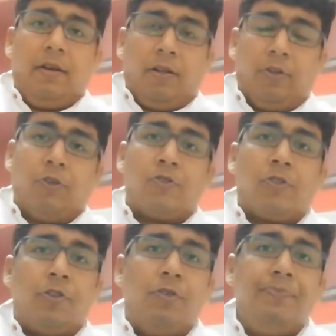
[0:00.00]
हेलो
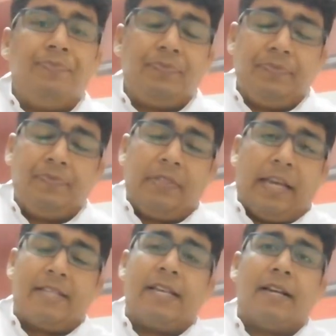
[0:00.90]
दोस्तों
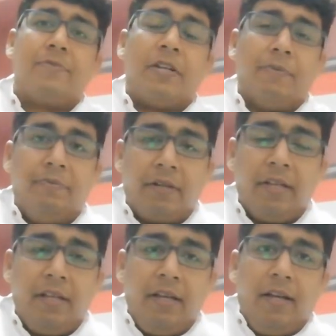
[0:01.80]
कैसे हैं आप सब
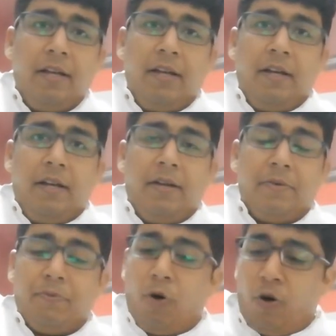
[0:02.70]

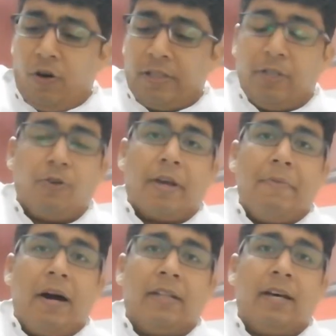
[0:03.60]
बहुत दिनों के
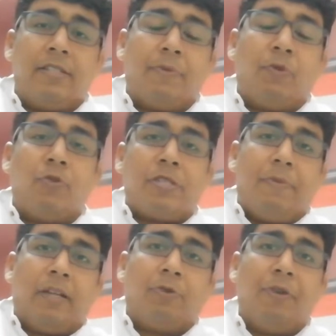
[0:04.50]
बाद आज आप लोगों से
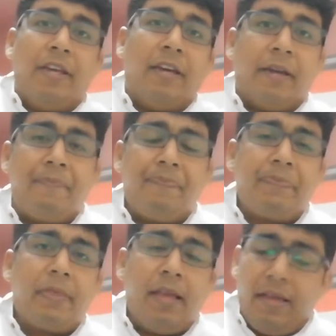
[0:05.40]
बात हो रही है
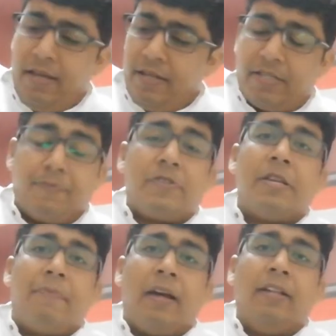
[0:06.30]
सबसे
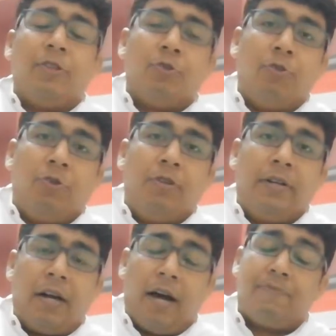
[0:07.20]
पहले तो
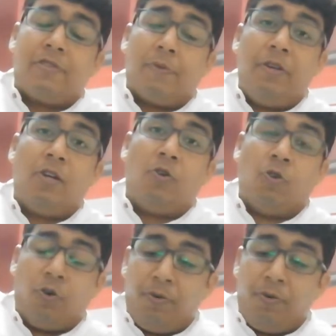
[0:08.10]
आप सभी को